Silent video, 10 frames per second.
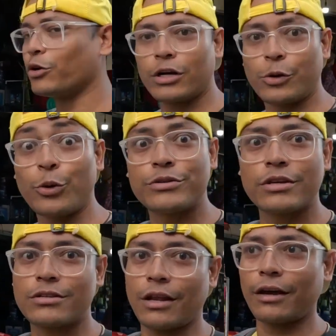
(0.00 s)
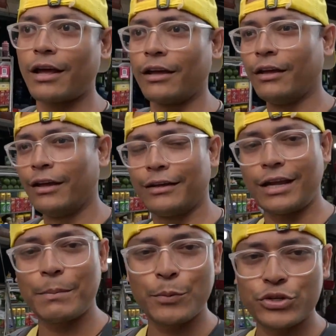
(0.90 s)
ना थोड़ा टूरिस्टिक सा लग रहा है
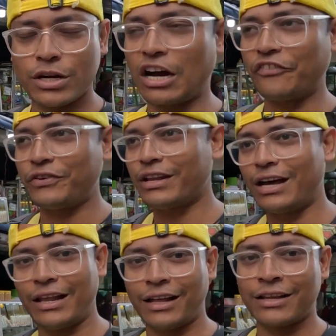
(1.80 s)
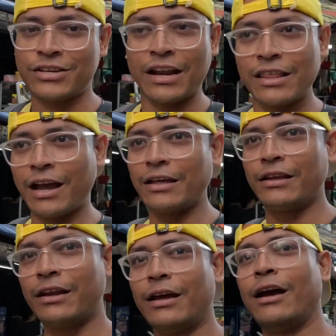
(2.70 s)
यहाँ पे मुझे काफ़ी ना अलग अलग चेहरे दिखाई
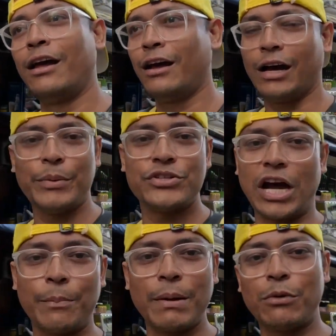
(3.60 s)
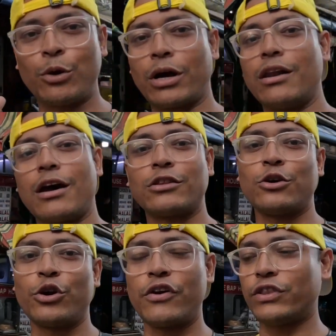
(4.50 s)
दे रहे हैं अभी जहाँ पे हम लोग कल रात
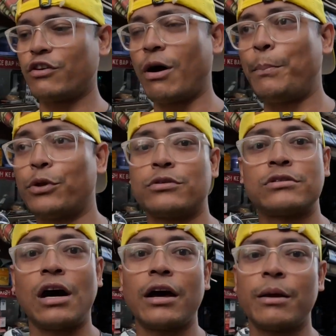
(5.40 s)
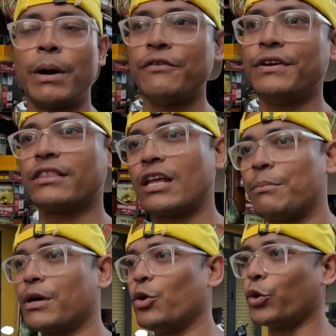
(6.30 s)
को रुके हुए थे वहाँ पे तो सारे भाई
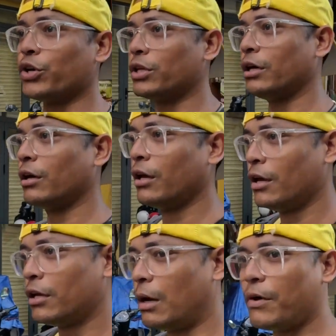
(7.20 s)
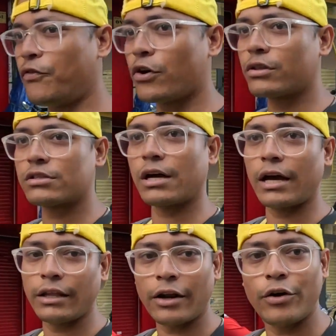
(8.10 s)
वियतनाम के लोग ही थे यहाँ पे फॉरनर्स
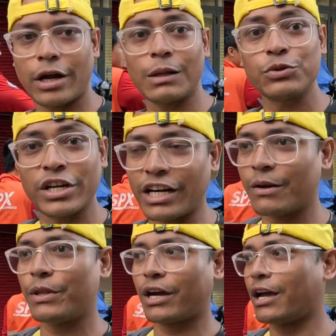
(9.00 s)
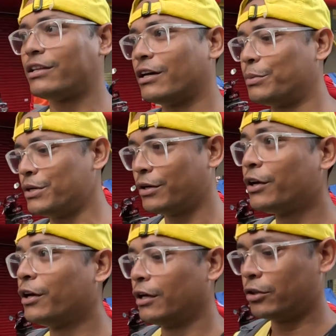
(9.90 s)
दिखाई दे रहे हो एक आध मुझे इंडियन में दिखाई दिया अभी
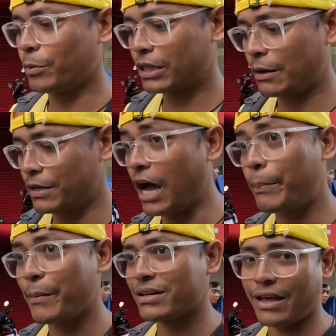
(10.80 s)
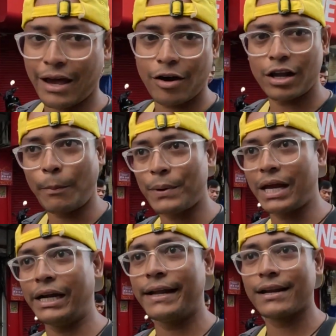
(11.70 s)
तो मतलब यहाँ पे मज़ा आएगा और अपना
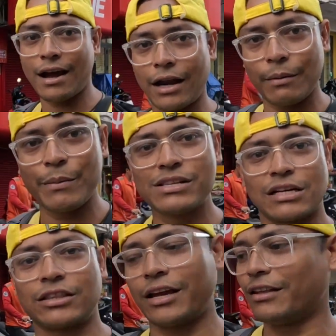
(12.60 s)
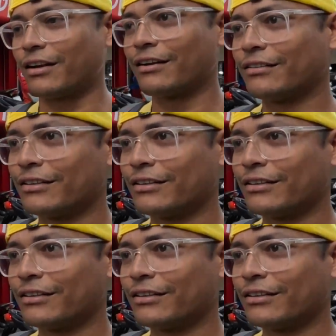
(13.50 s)
इंडियन खाना भी मिल सकता है इधर